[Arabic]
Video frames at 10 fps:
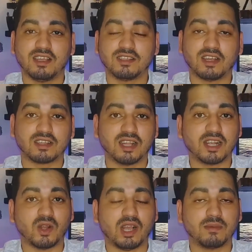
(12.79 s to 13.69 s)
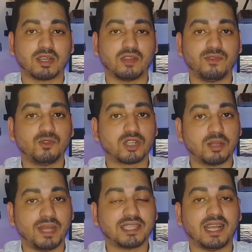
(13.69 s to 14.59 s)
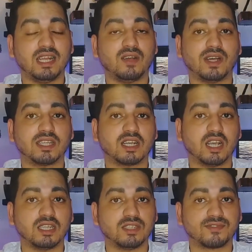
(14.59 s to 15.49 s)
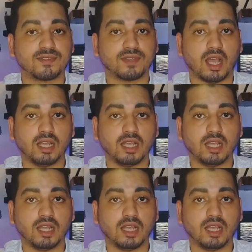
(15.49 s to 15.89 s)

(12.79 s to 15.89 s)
اضغط لايك لو عجبك الفيديو اكتب لها تعليق لو عندك اي صف...